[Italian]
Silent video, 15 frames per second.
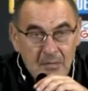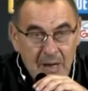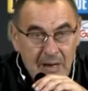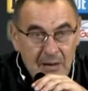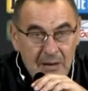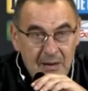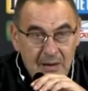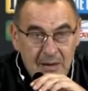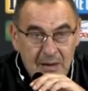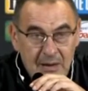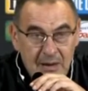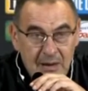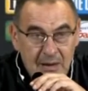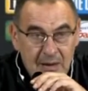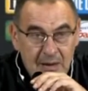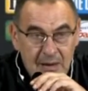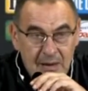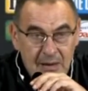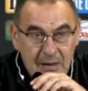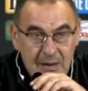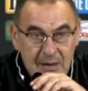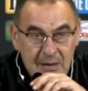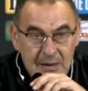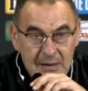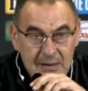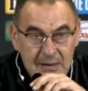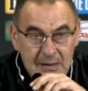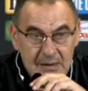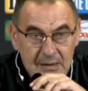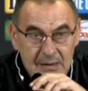Ma il,
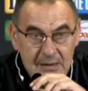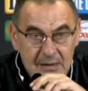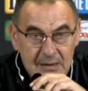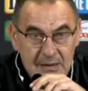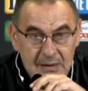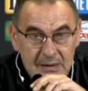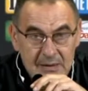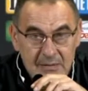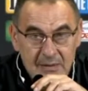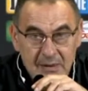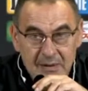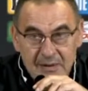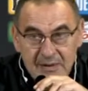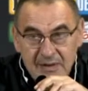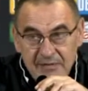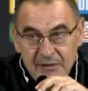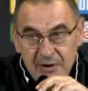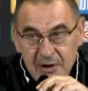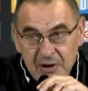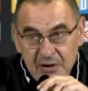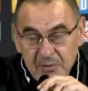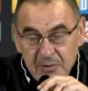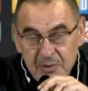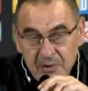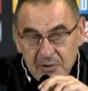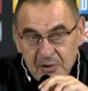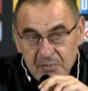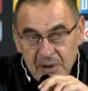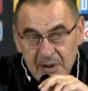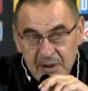la, la, squadra sta facendo
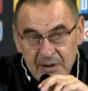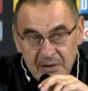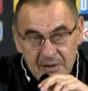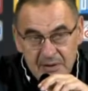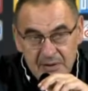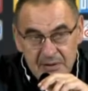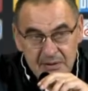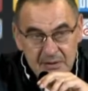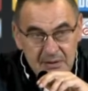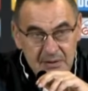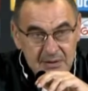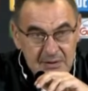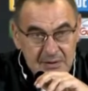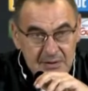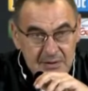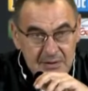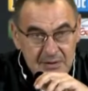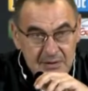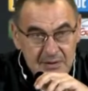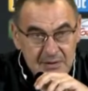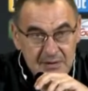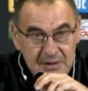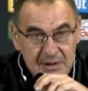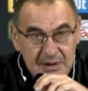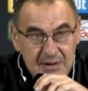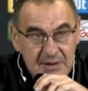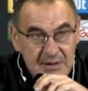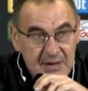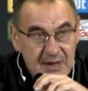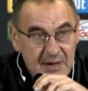piuttosto bene,
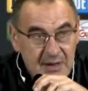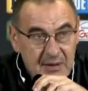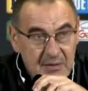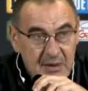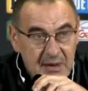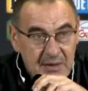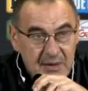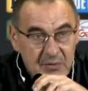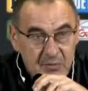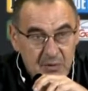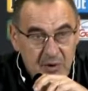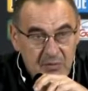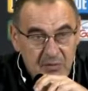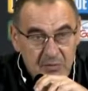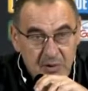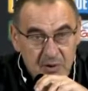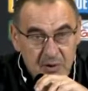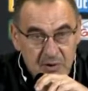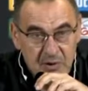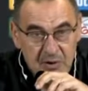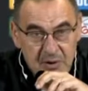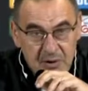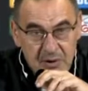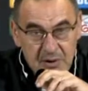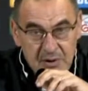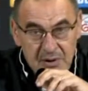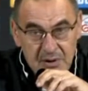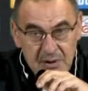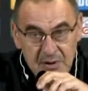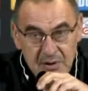si, si, è adeguata a un nuovo
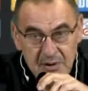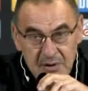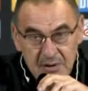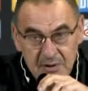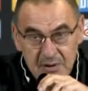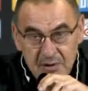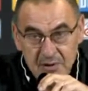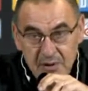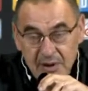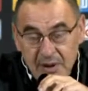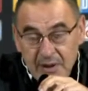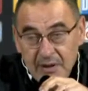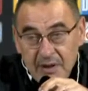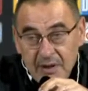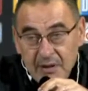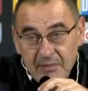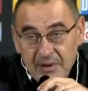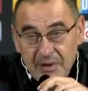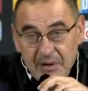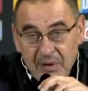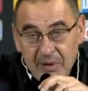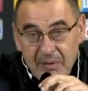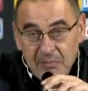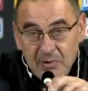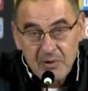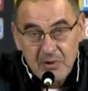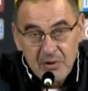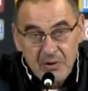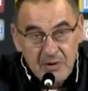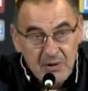modo eh, di giocare, chiaramente
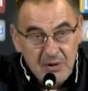abbiamo